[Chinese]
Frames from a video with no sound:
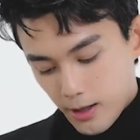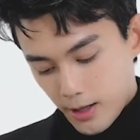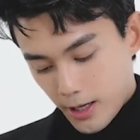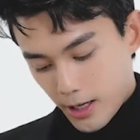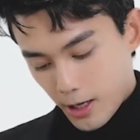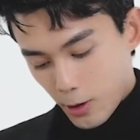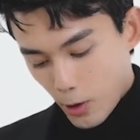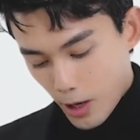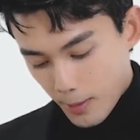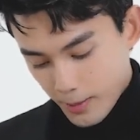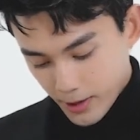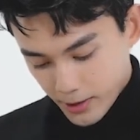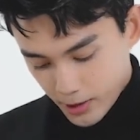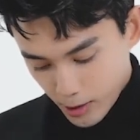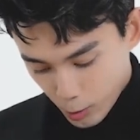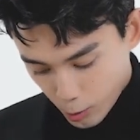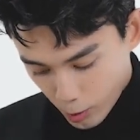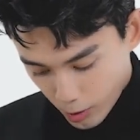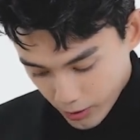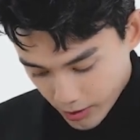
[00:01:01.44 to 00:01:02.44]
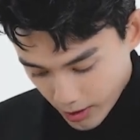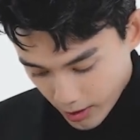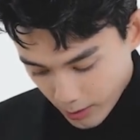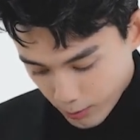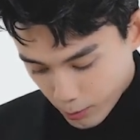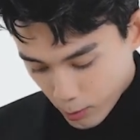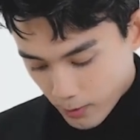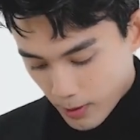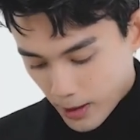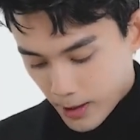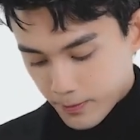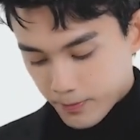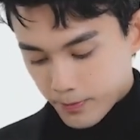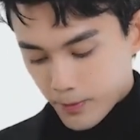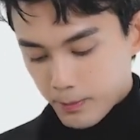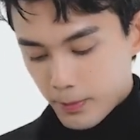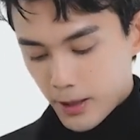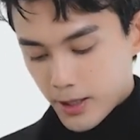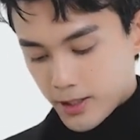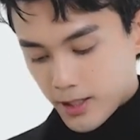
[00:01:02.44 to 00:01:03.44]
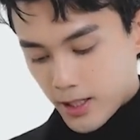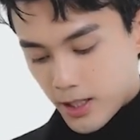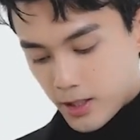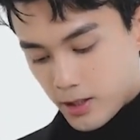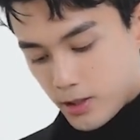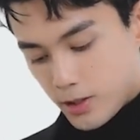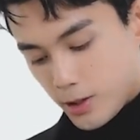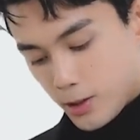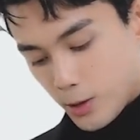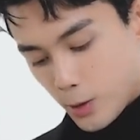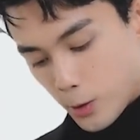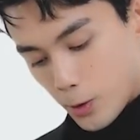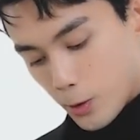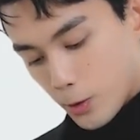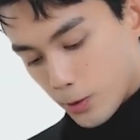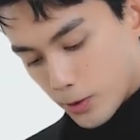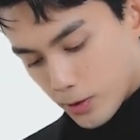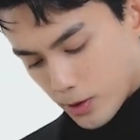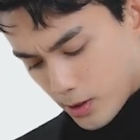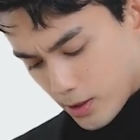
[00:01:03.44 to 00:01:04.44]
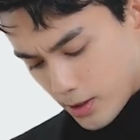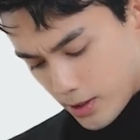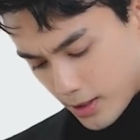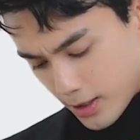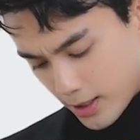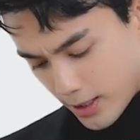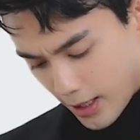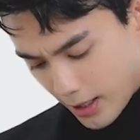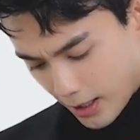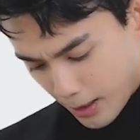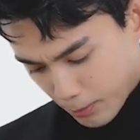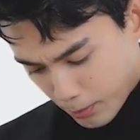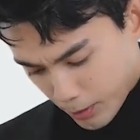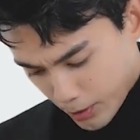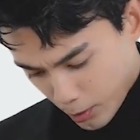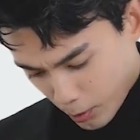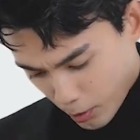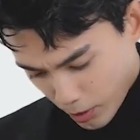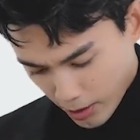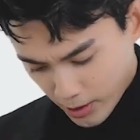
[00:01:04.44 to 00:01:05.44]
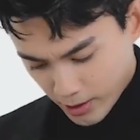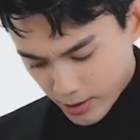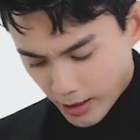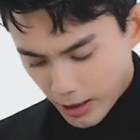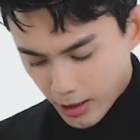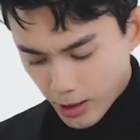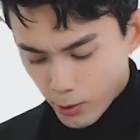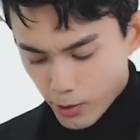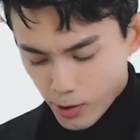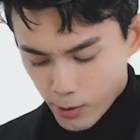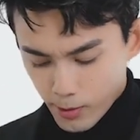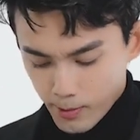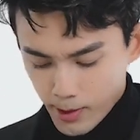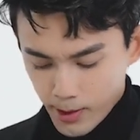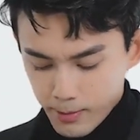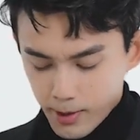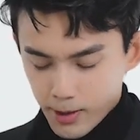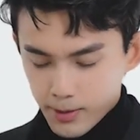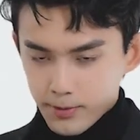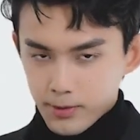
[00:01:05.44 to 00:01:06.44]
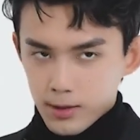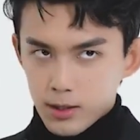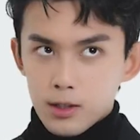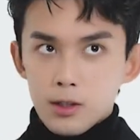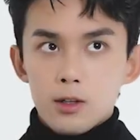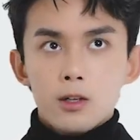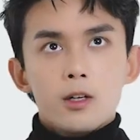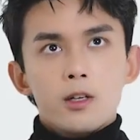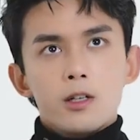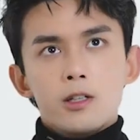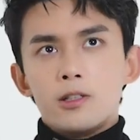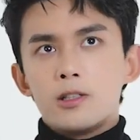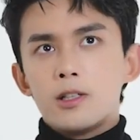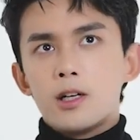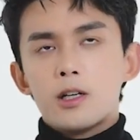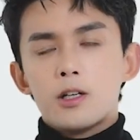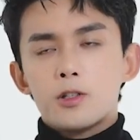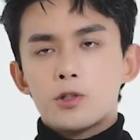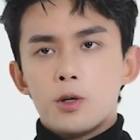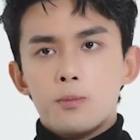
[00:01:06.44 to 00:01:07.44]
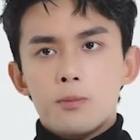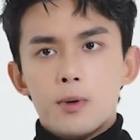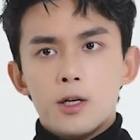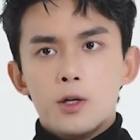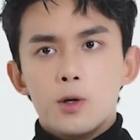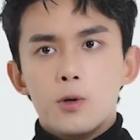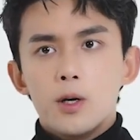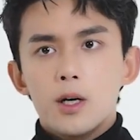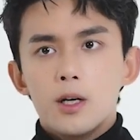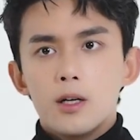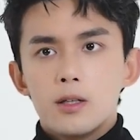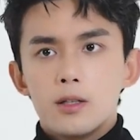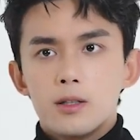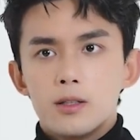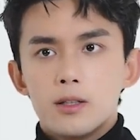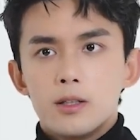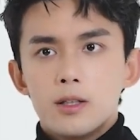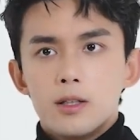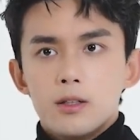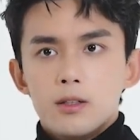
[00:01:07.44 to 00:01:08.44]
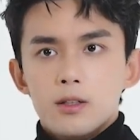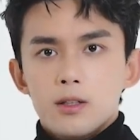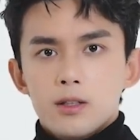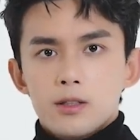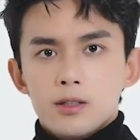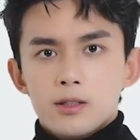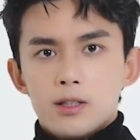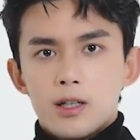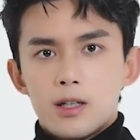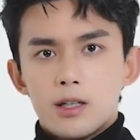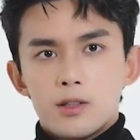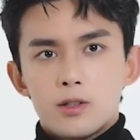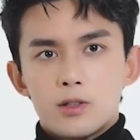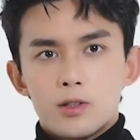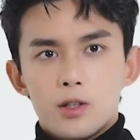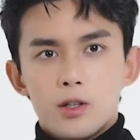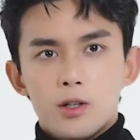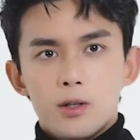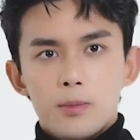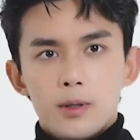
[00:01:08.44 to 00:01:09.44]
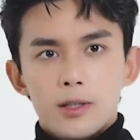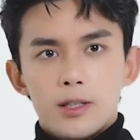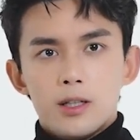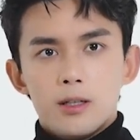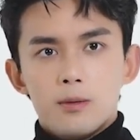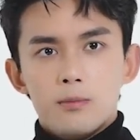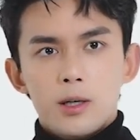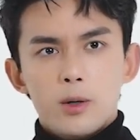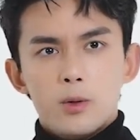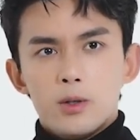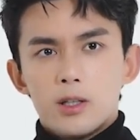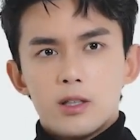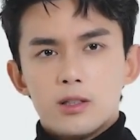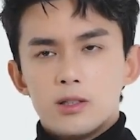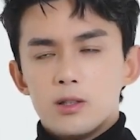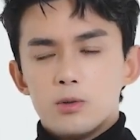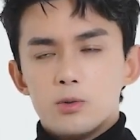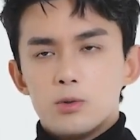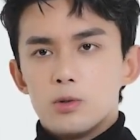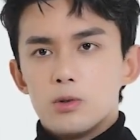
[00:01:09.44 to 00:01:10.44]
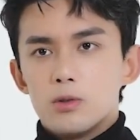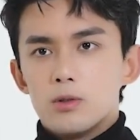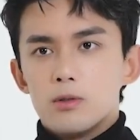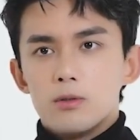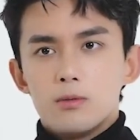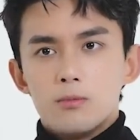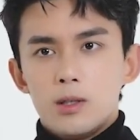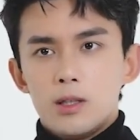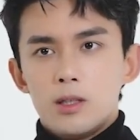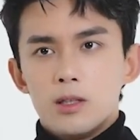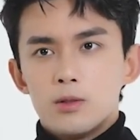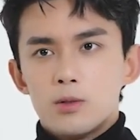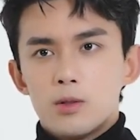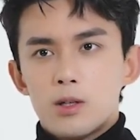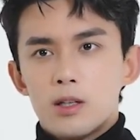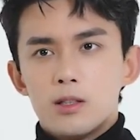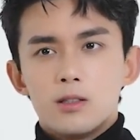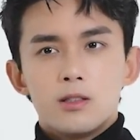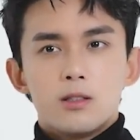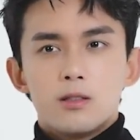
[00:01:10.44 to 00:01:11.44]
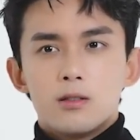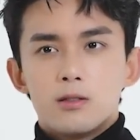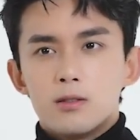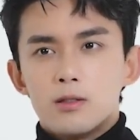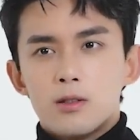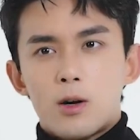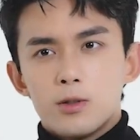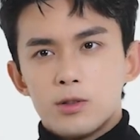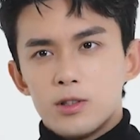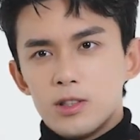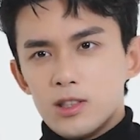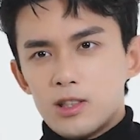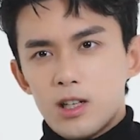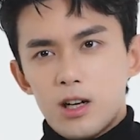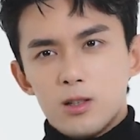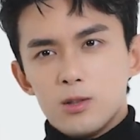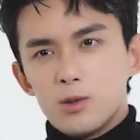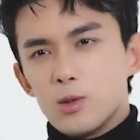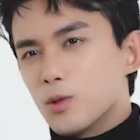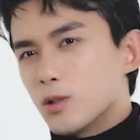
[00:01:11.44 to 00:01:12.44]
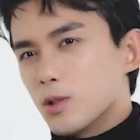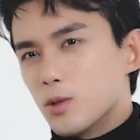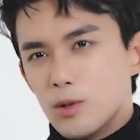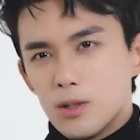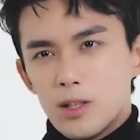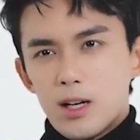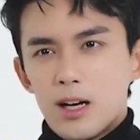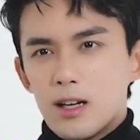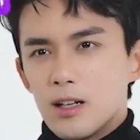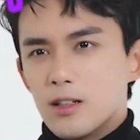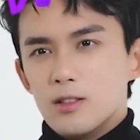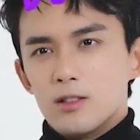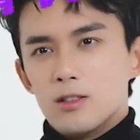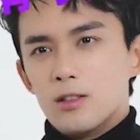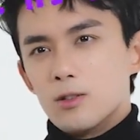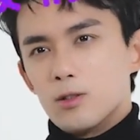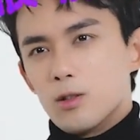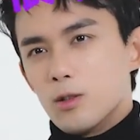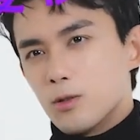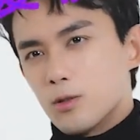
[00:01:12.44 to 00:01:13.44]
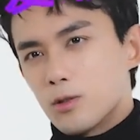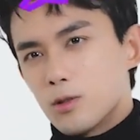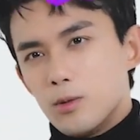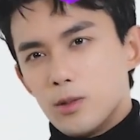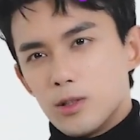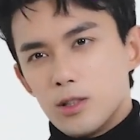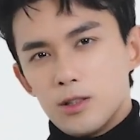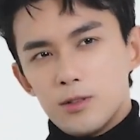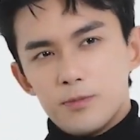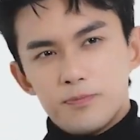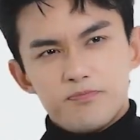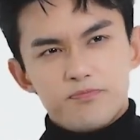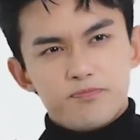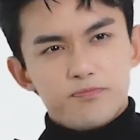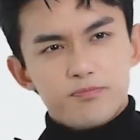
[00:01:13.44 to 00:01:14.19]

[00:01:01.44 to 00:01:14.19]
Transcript: 磊磊画眉技术有进一步吗？拍新案时有自己给林不一或者其他人画过眉吗？新案的时候没有哎，新案的时候每天没有那个兴趣，每天都在脑子里想都是我的爱恨情仇，都是我的